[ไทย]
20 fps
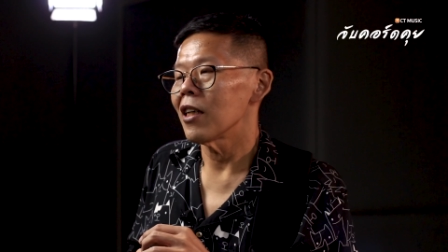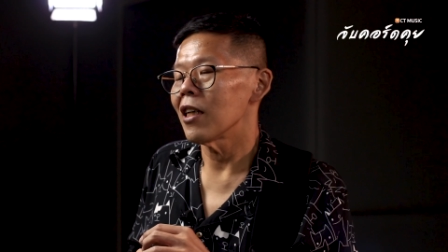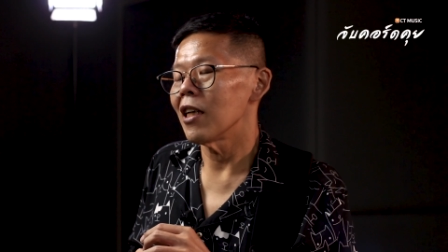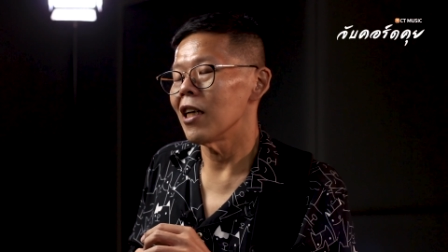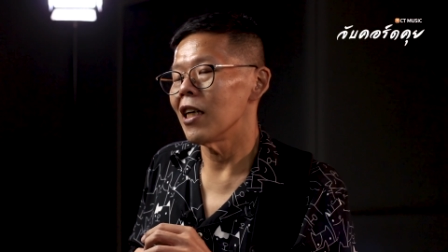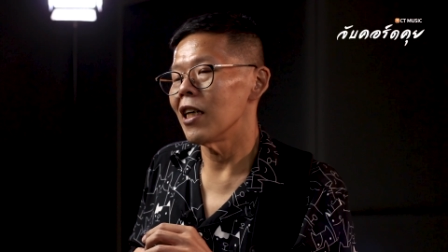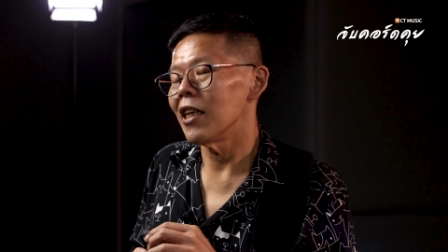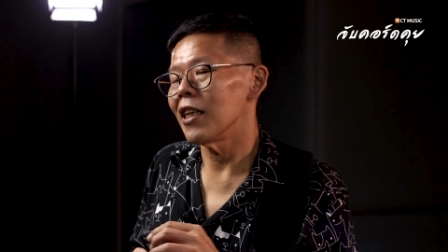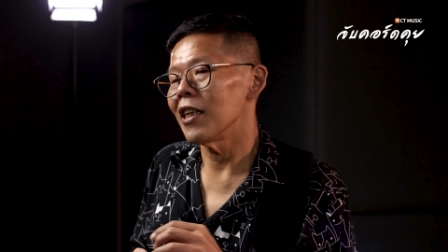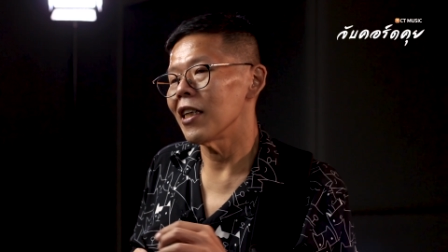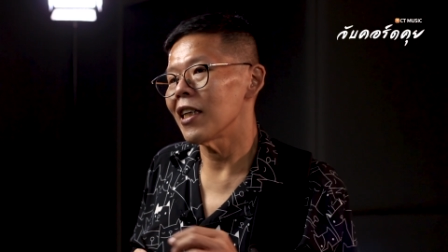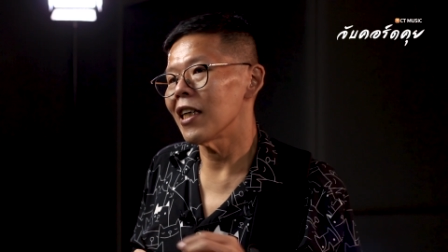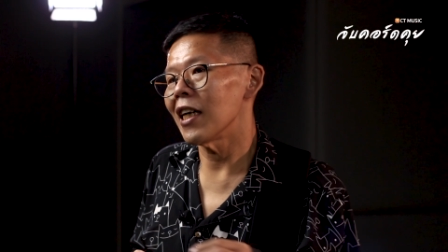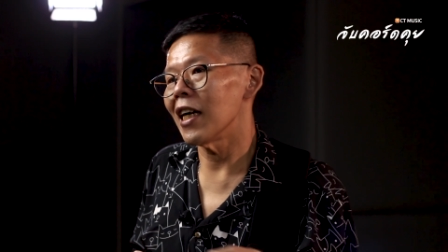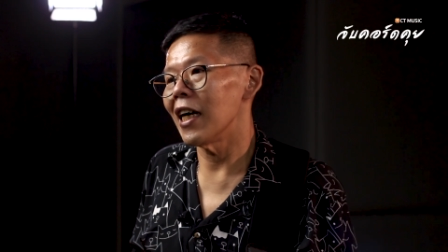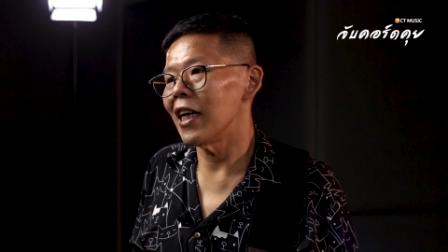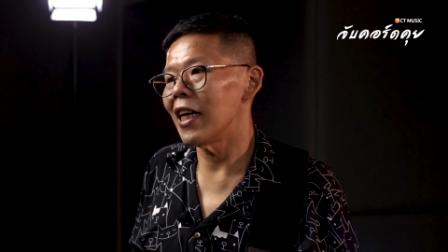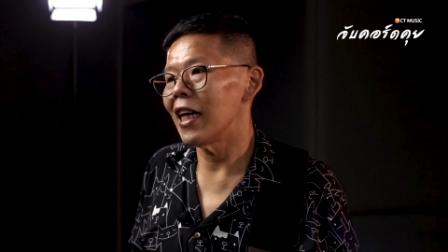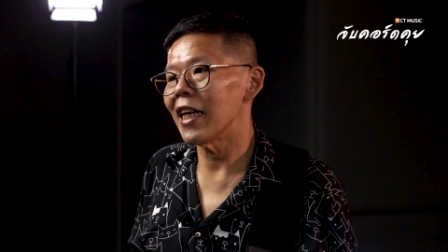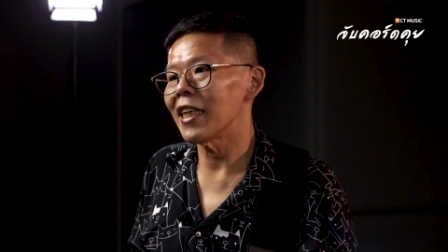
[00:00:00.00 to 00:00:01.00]
เคยเค
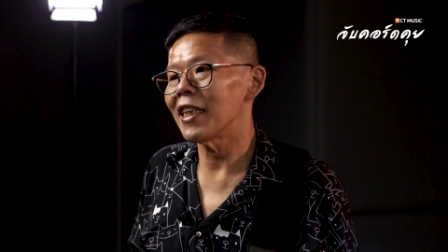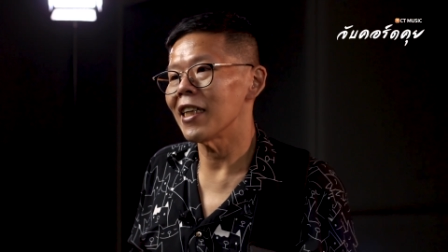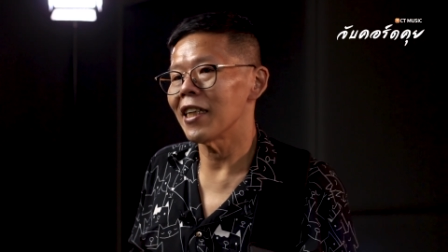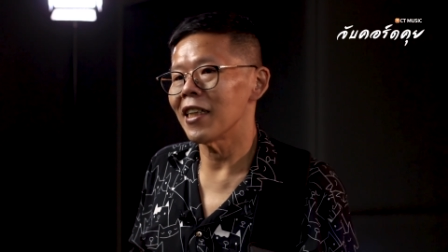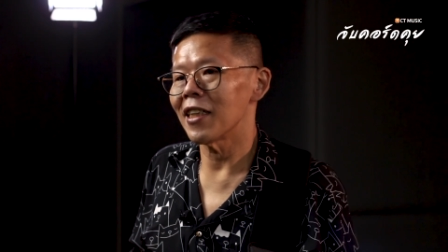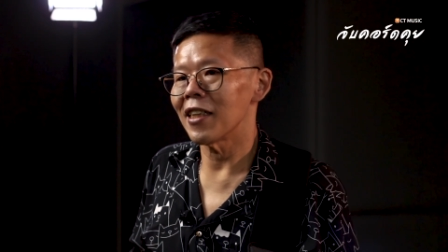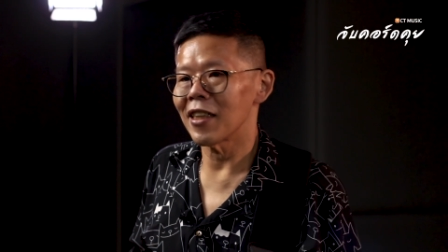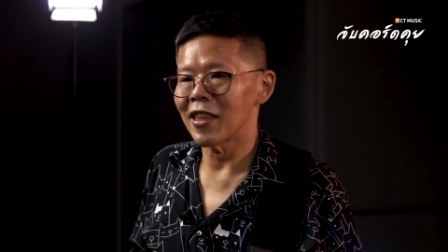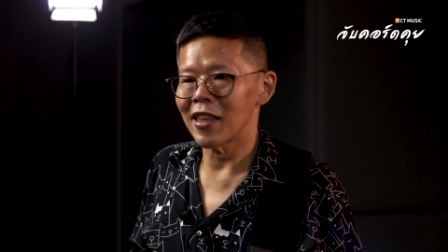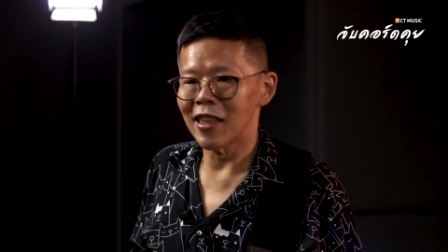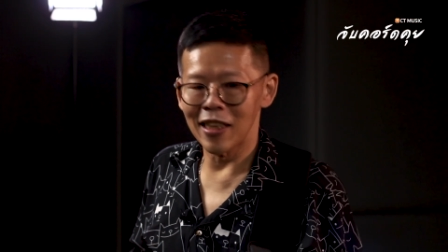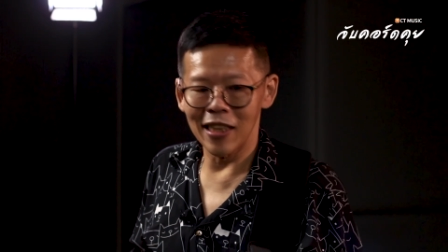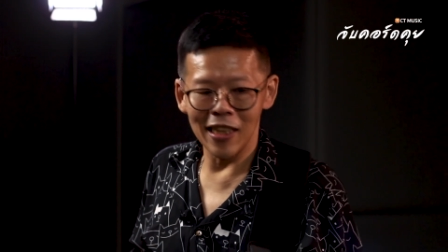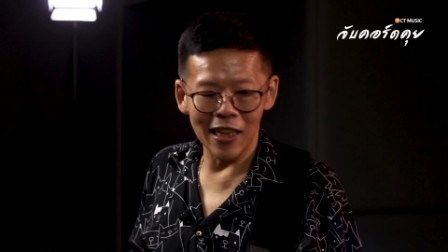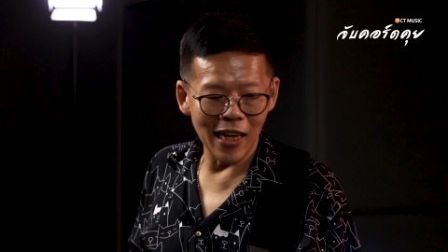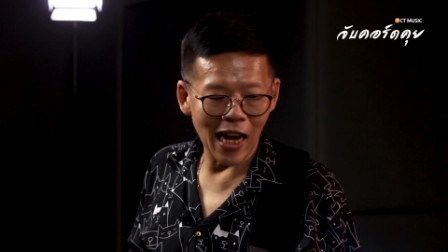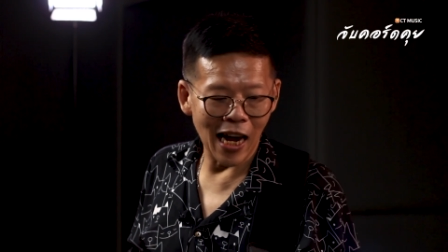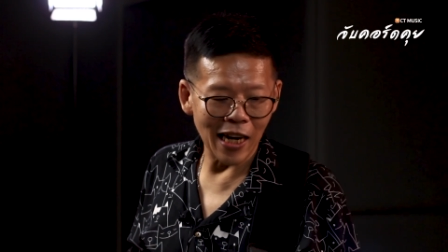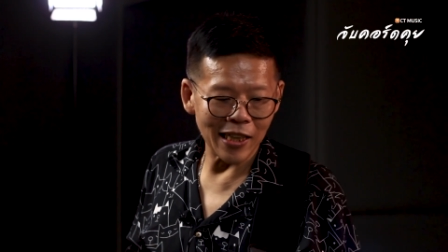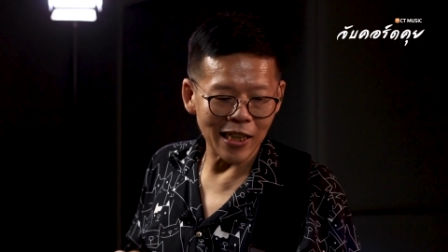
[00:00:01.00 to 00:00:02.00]
ยเล่น เค
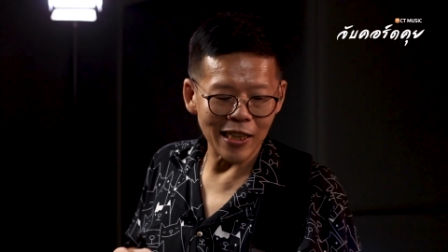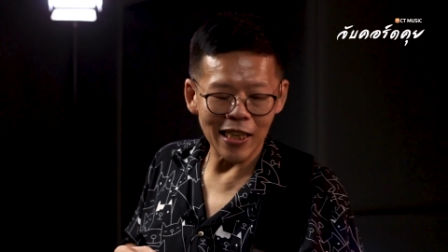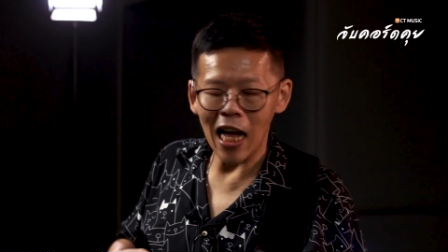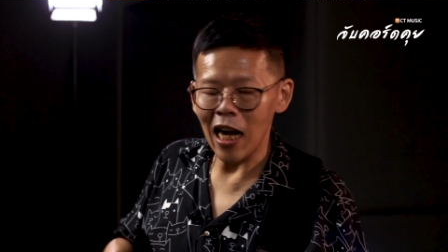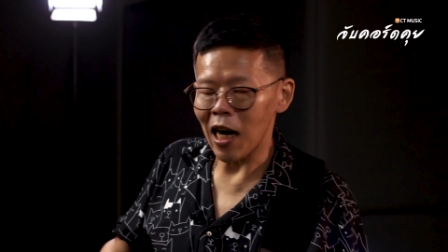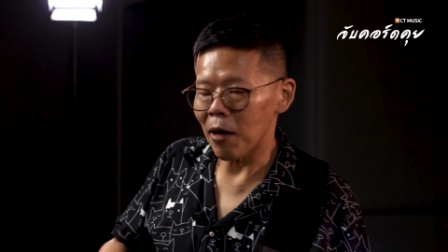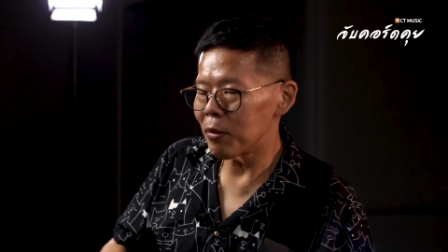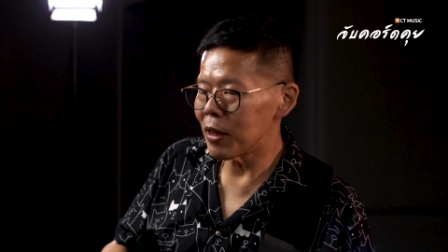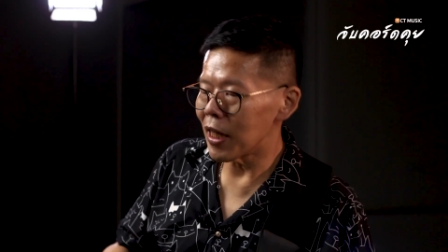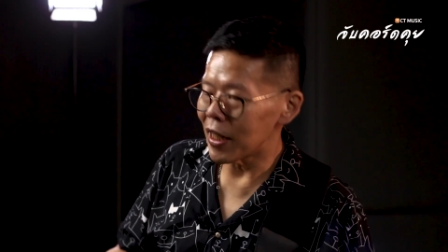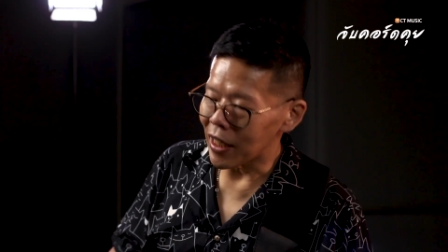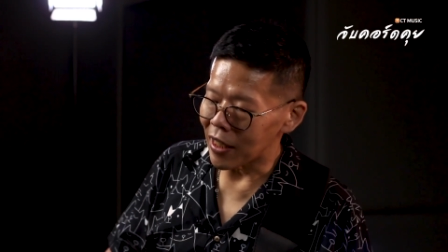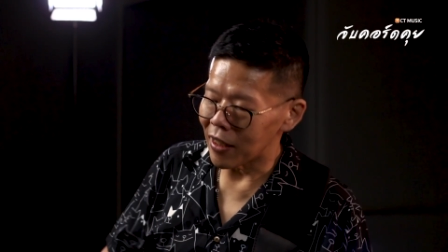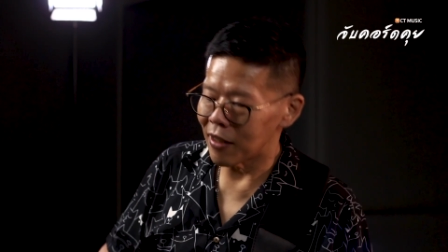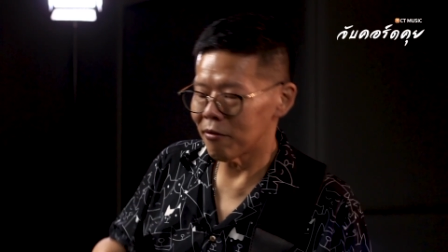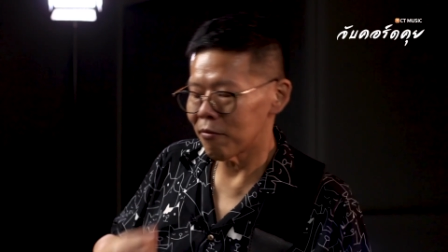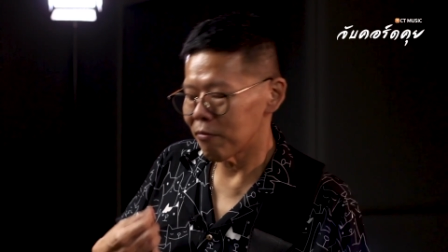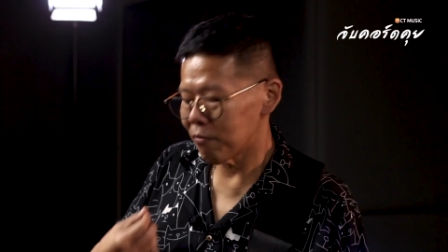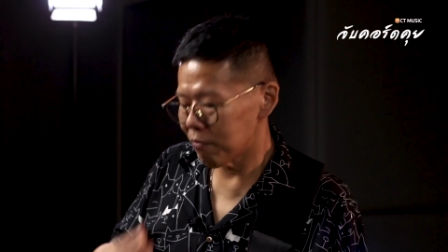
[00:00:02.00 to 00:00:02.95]
ยหัดกีตาร์กับเพื่อนอะ